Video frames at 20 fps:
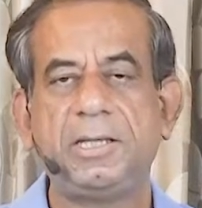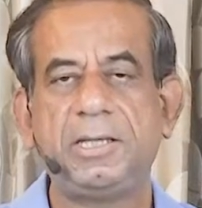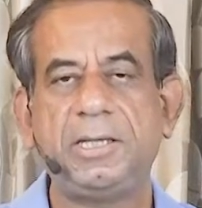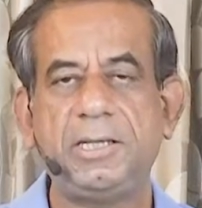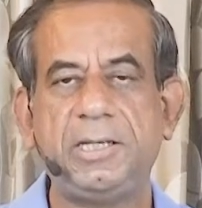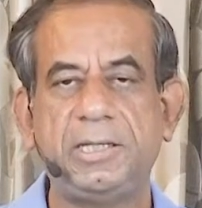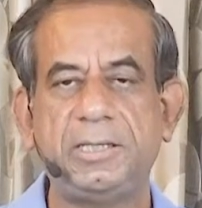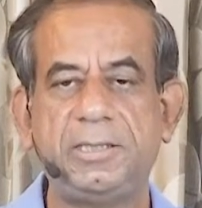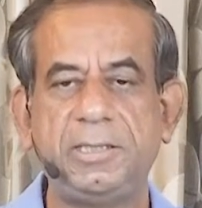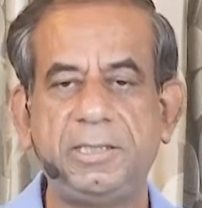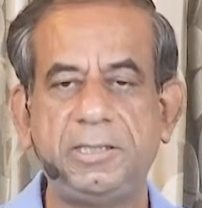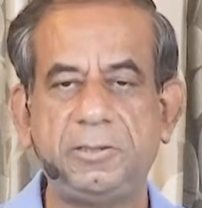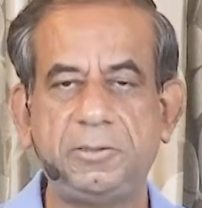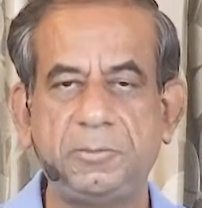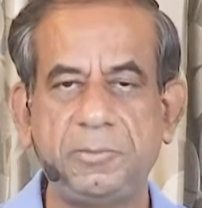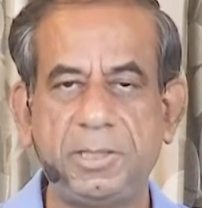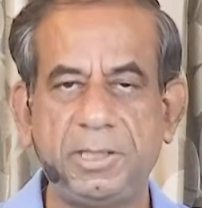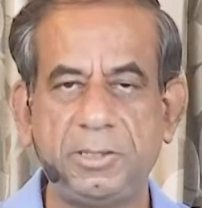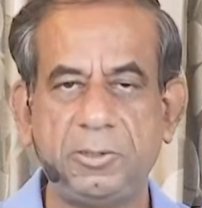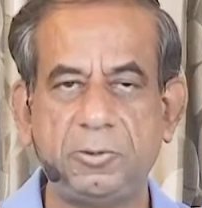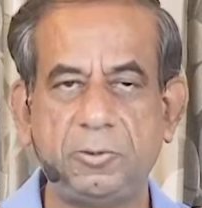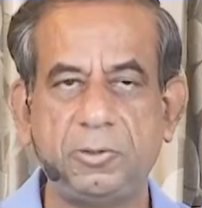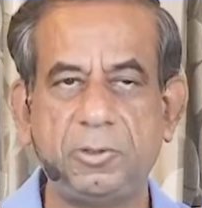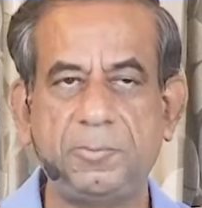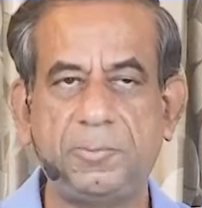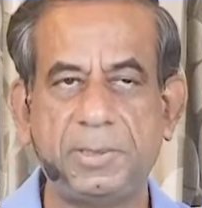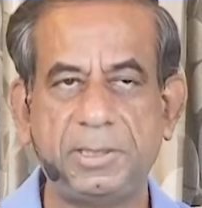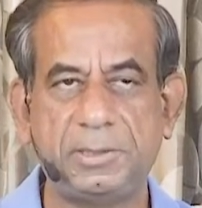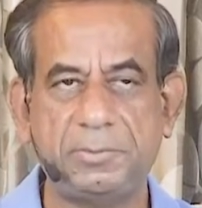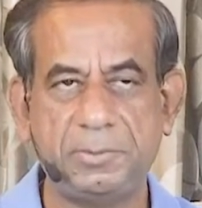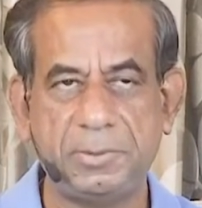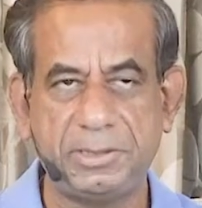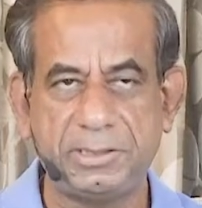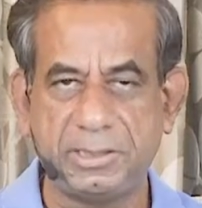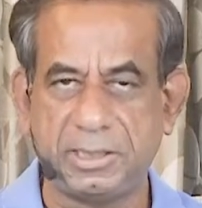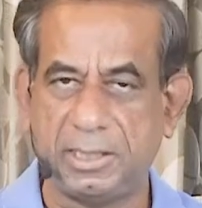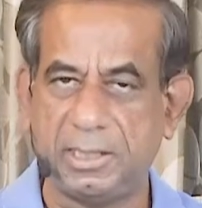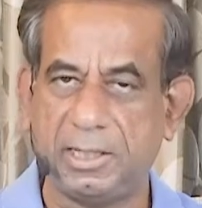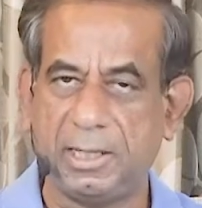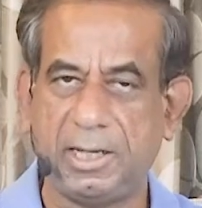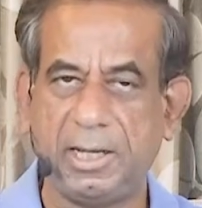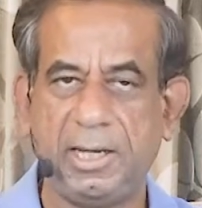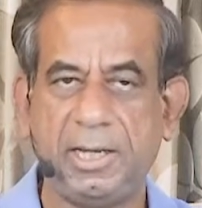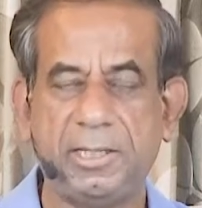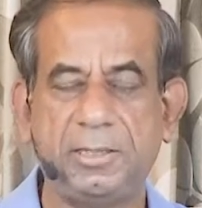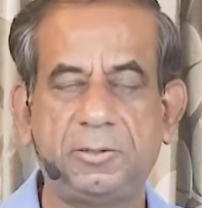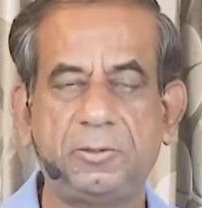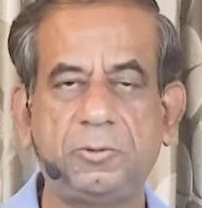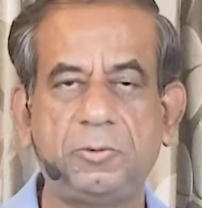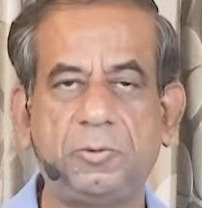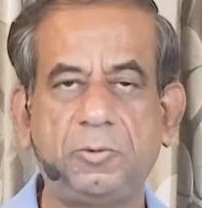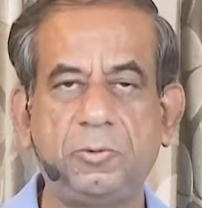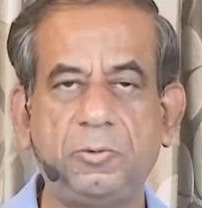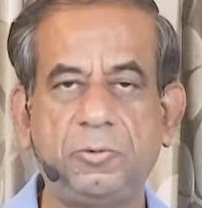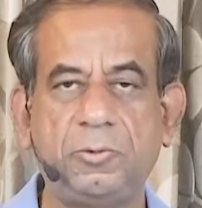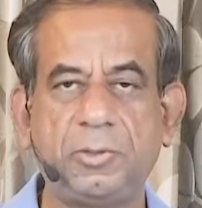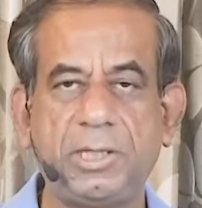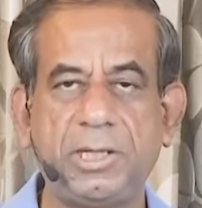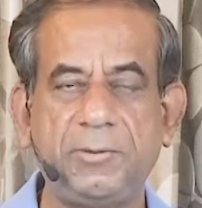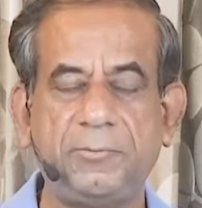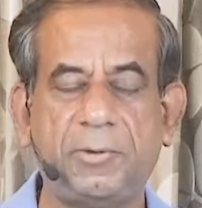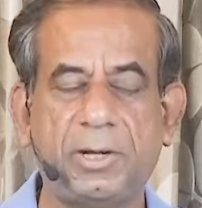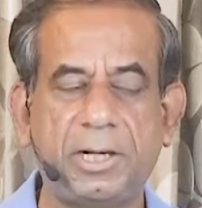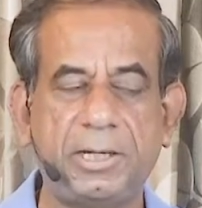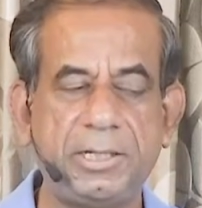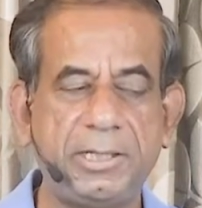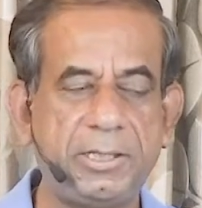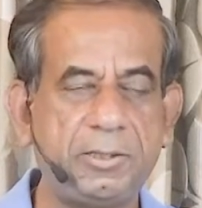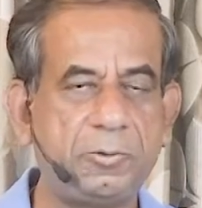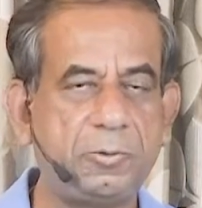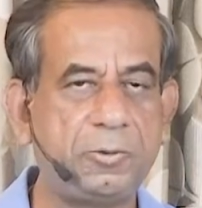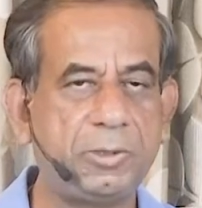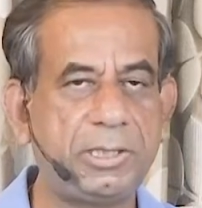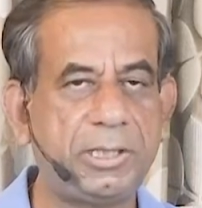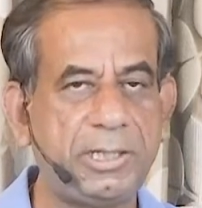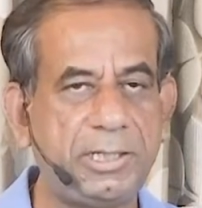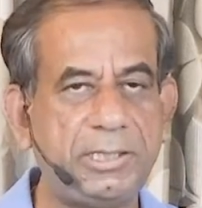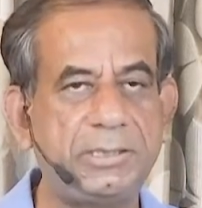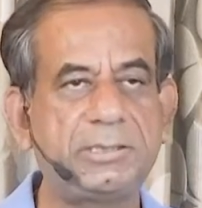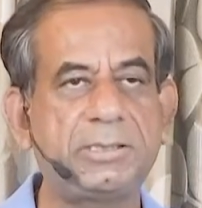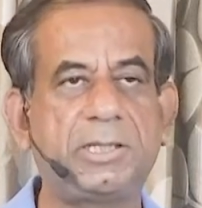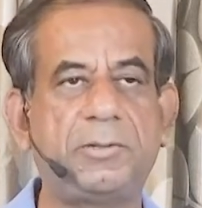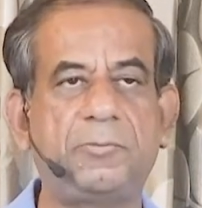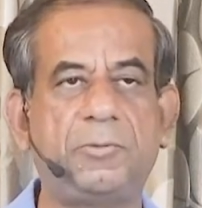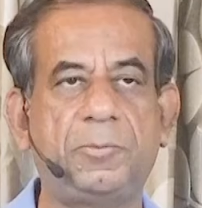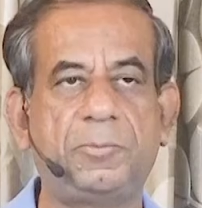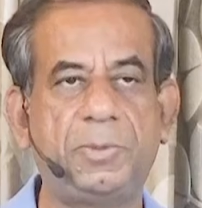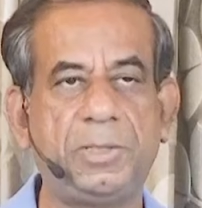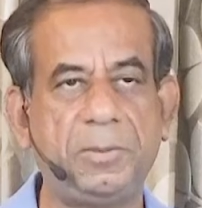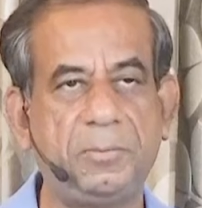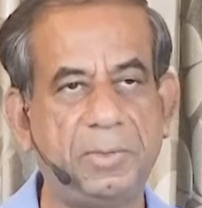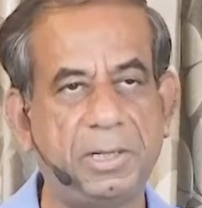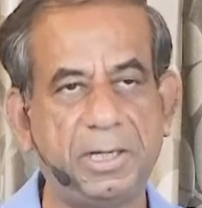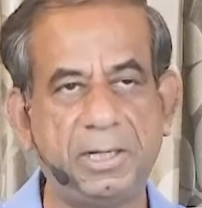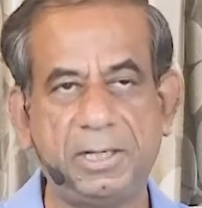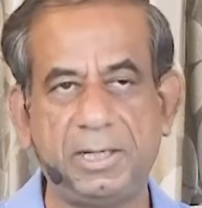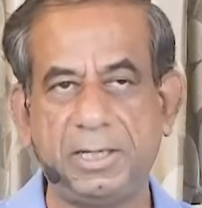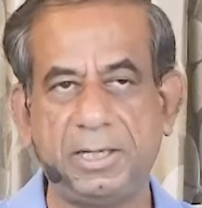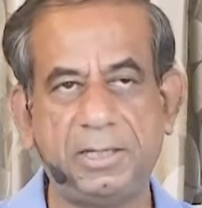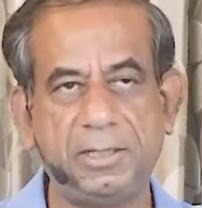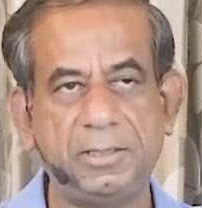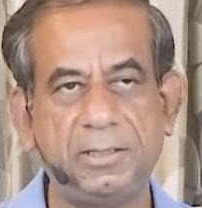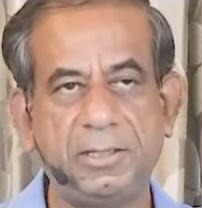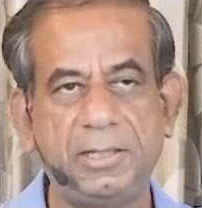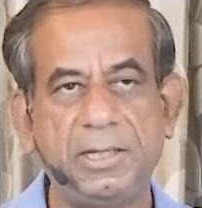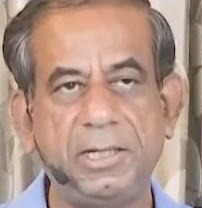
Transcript: कि यदि तुम्हें योग पथ पे चलना है तो गुरु की वाणी को ही सर्वोपरि मानना है